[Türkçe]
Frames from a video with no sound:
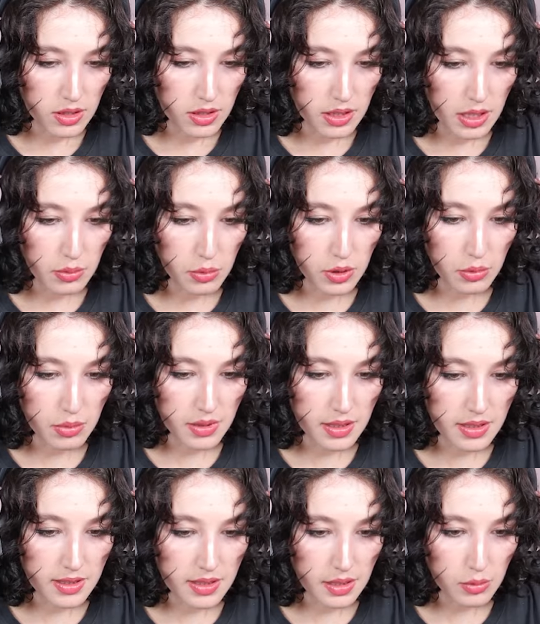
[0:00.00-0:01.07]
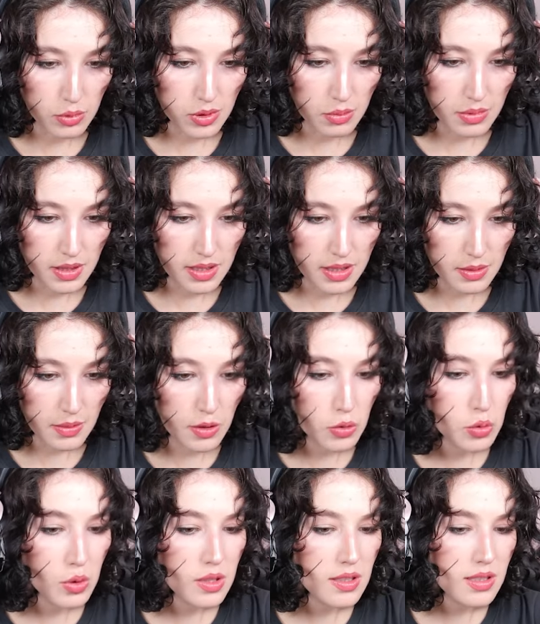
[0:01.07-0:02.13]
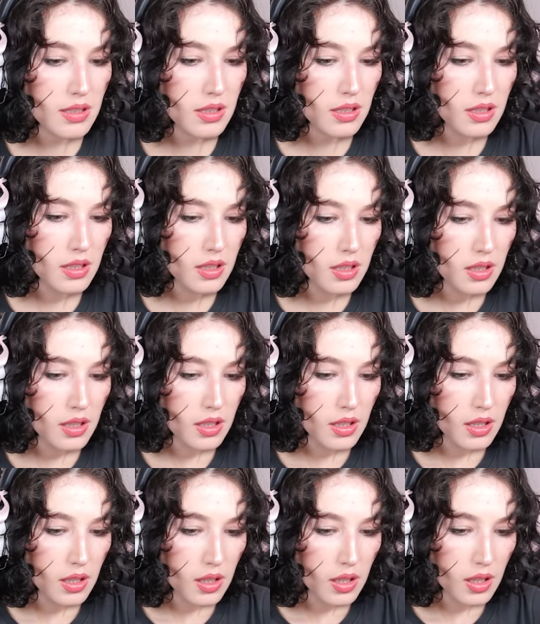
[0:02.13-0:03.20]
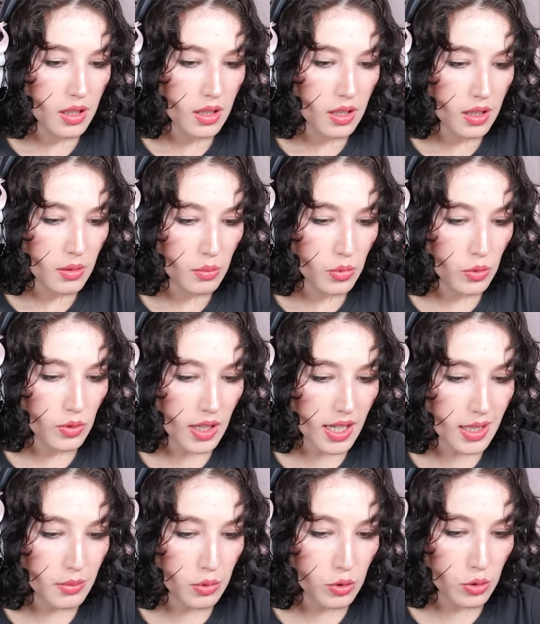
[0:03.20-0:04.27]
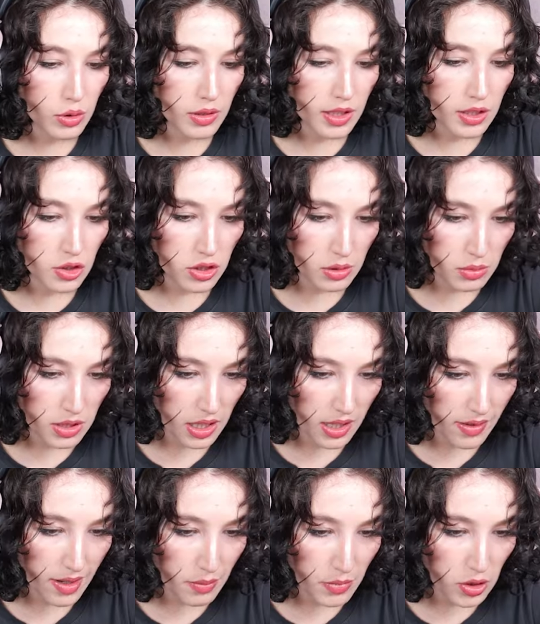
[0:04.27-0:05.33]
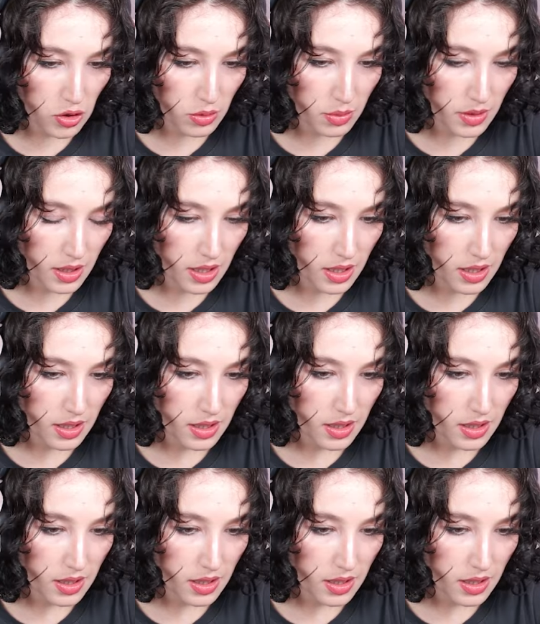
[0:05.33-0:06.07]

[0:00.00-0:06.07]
Ne bulabiliriz ne bulabiliriz? Bak şurası. Bunlar ne bu kutuların içinde bir şeyler var mı acaba?